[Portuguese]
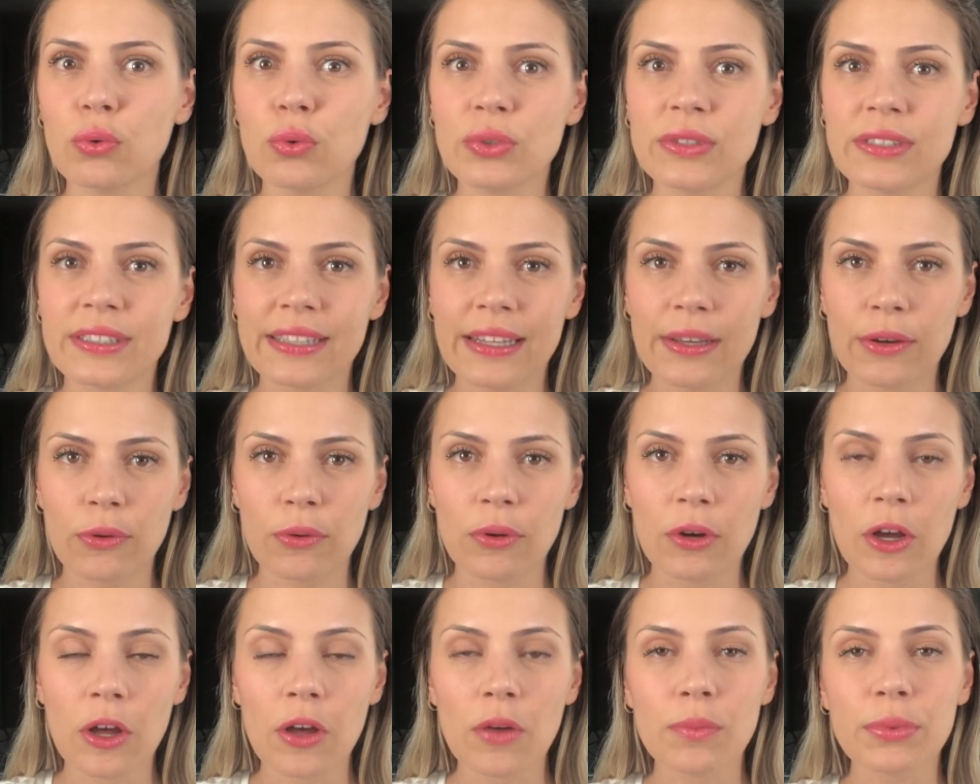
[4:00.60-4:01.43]
o seu,
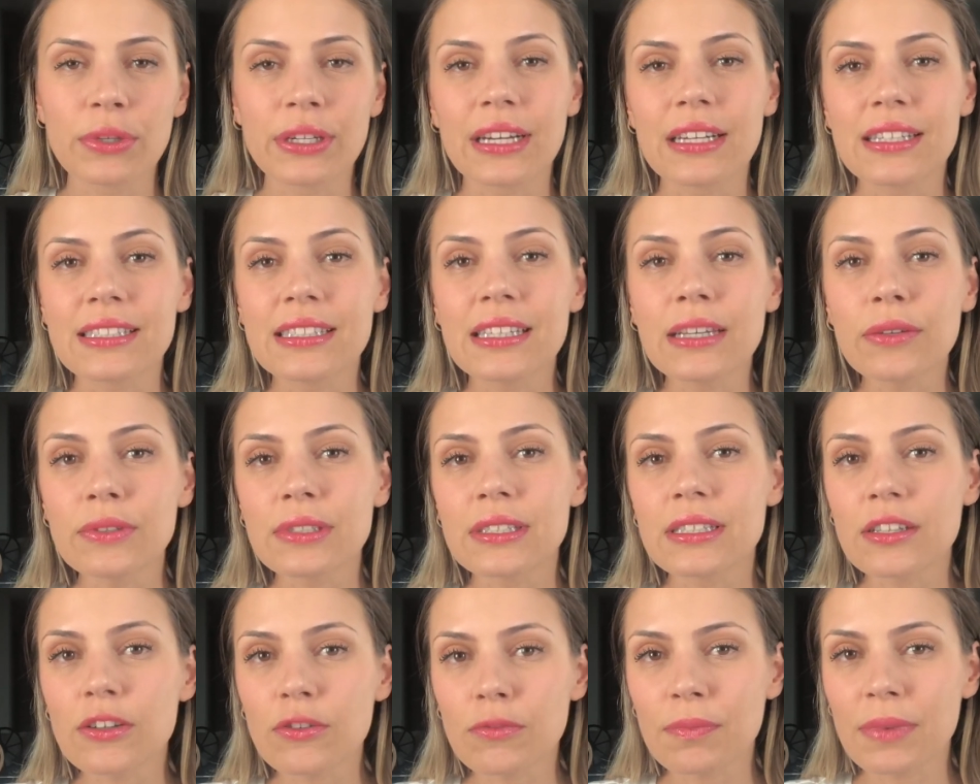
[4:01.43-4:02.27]
porque eles não
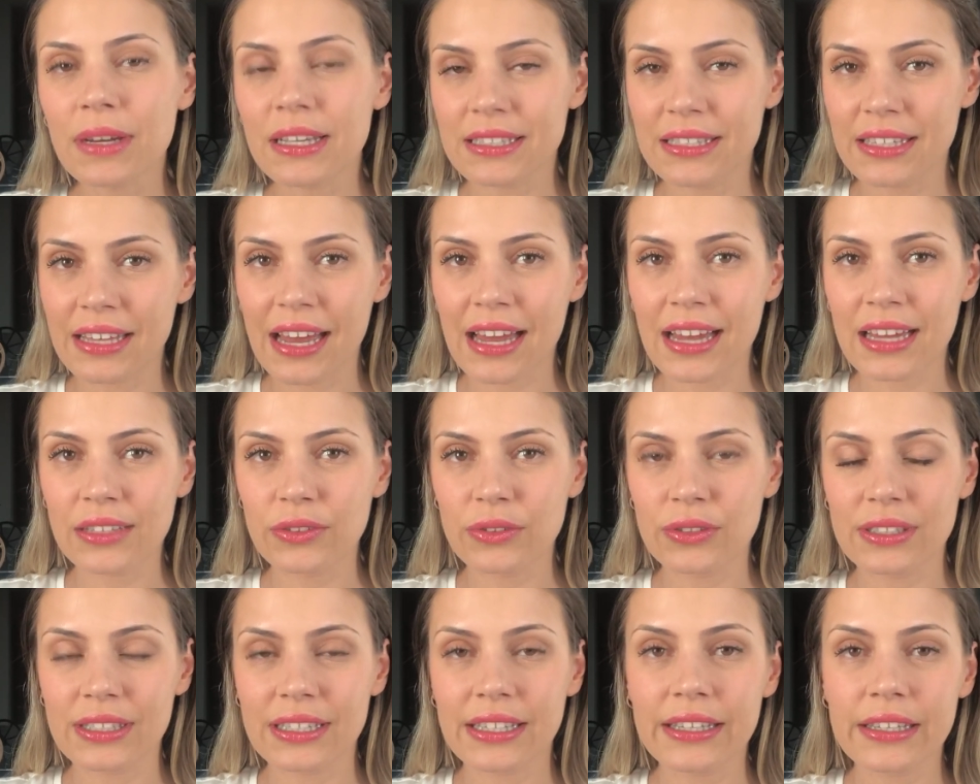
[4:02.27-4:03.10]
são
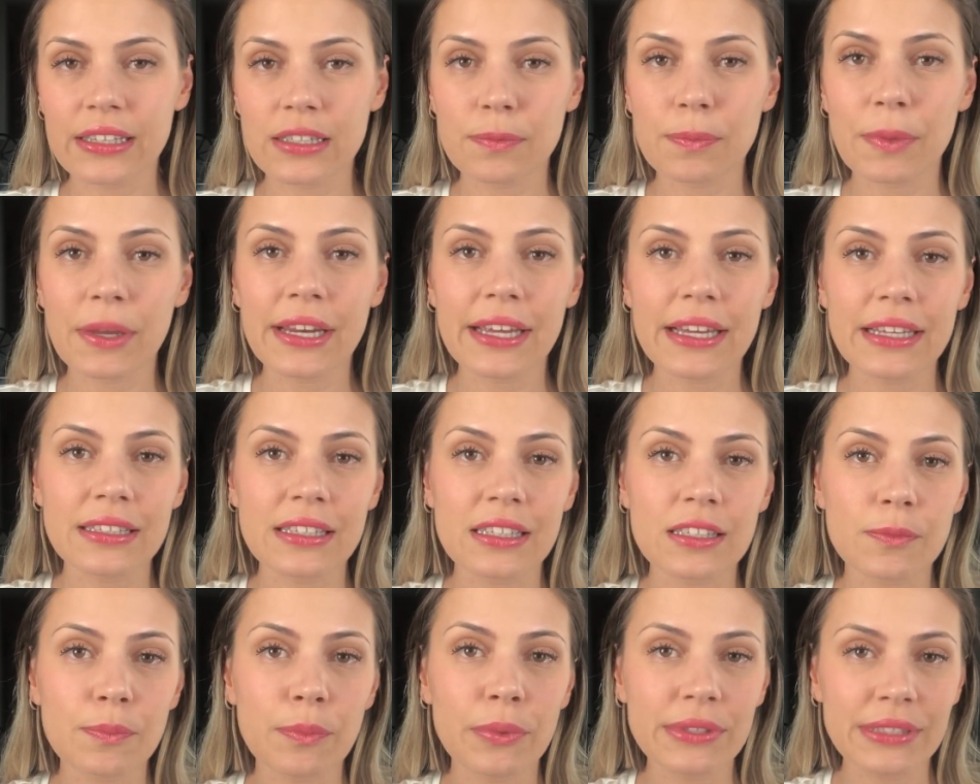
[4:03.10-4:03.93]
baseados em
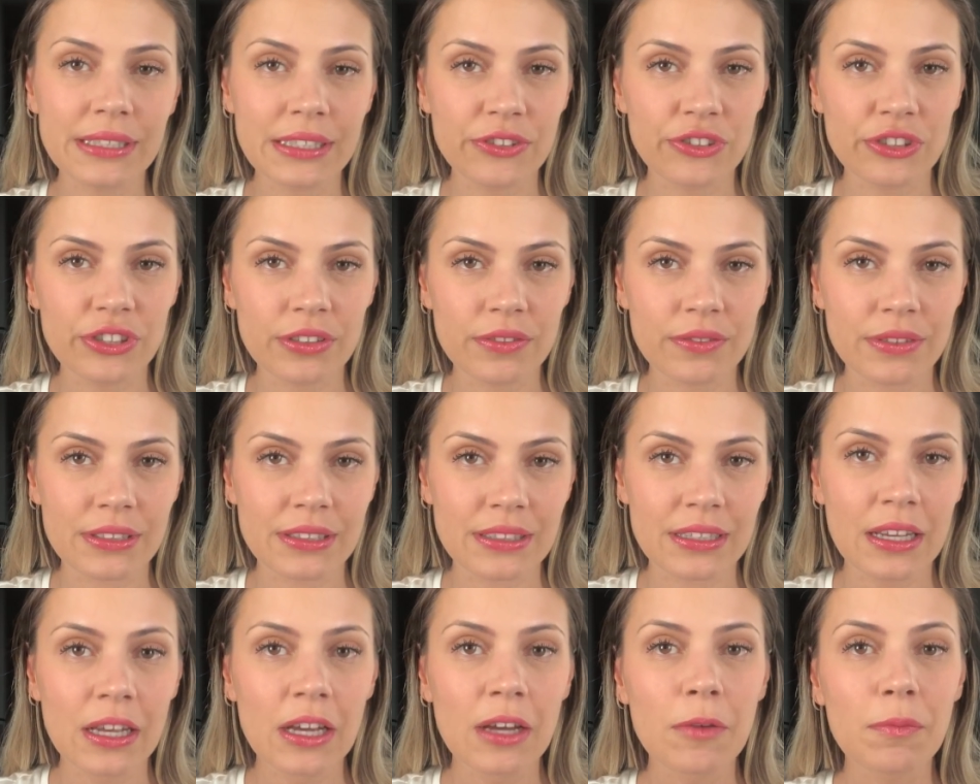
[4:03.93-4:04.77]
experiências
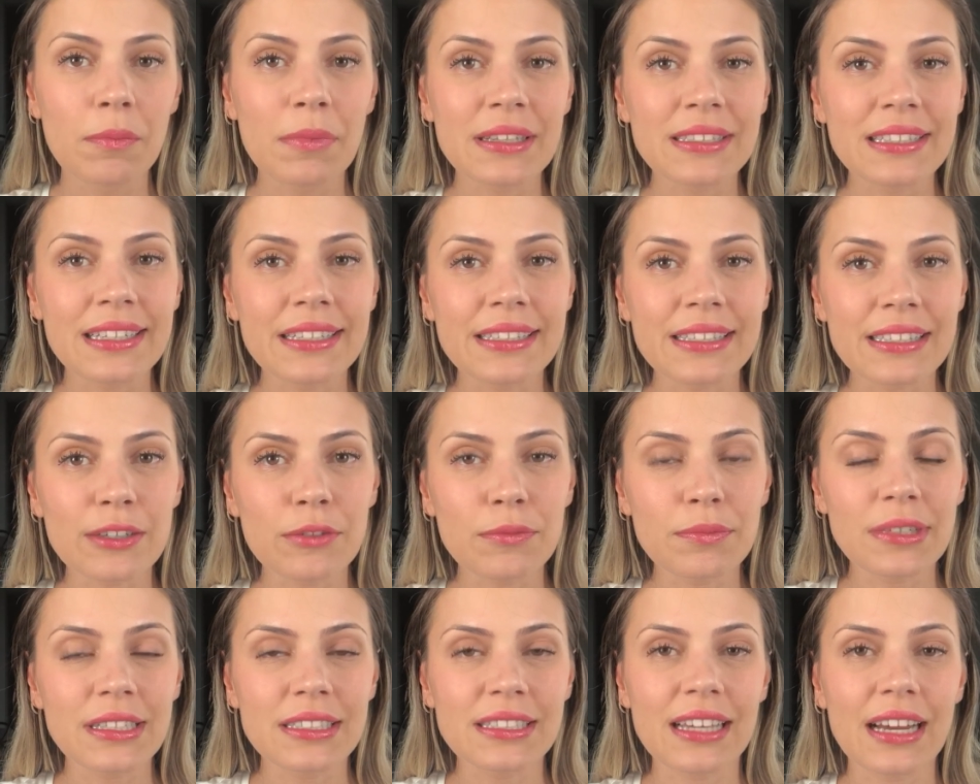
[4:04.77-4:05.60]
positivas, mas eles
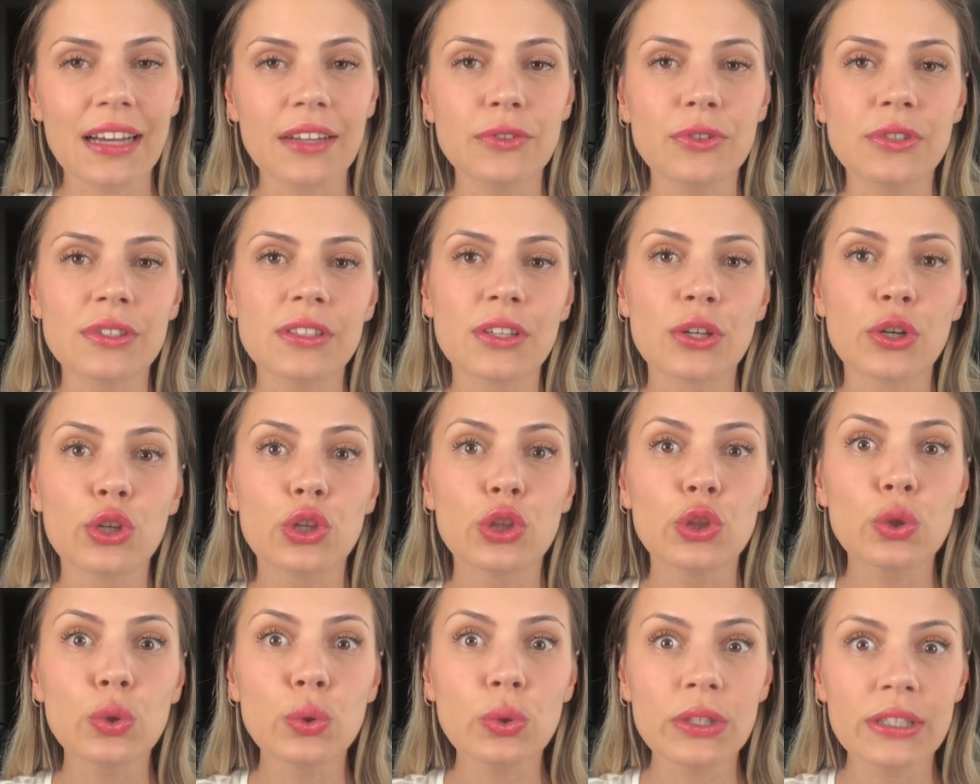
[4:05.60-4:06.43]
são baseados
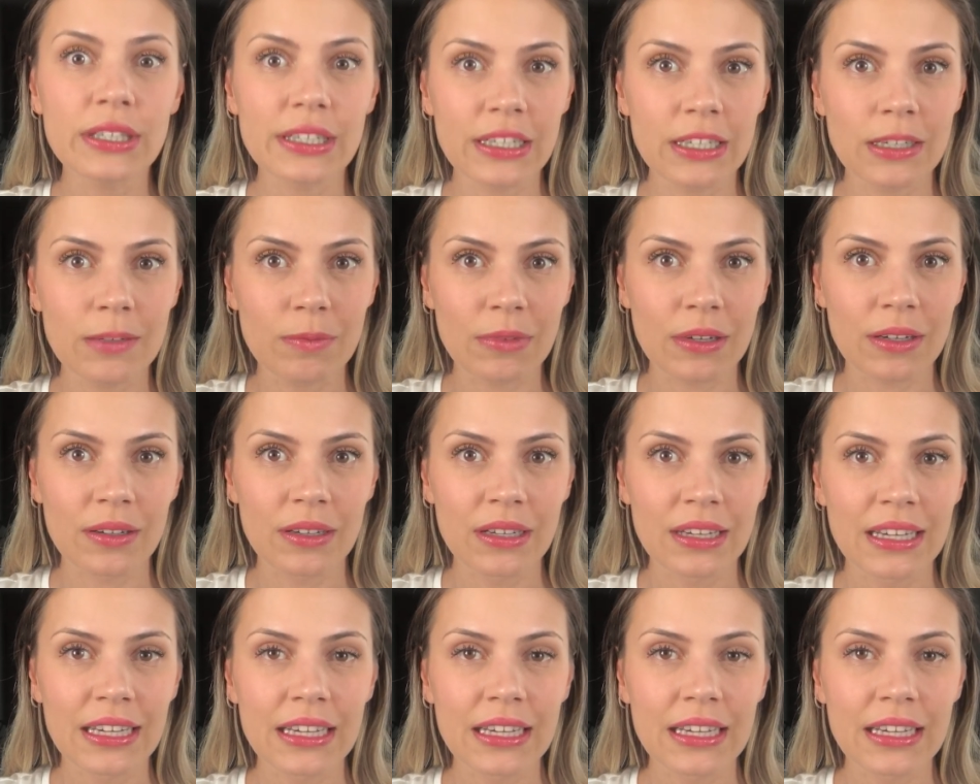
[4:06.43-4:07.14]
no drama.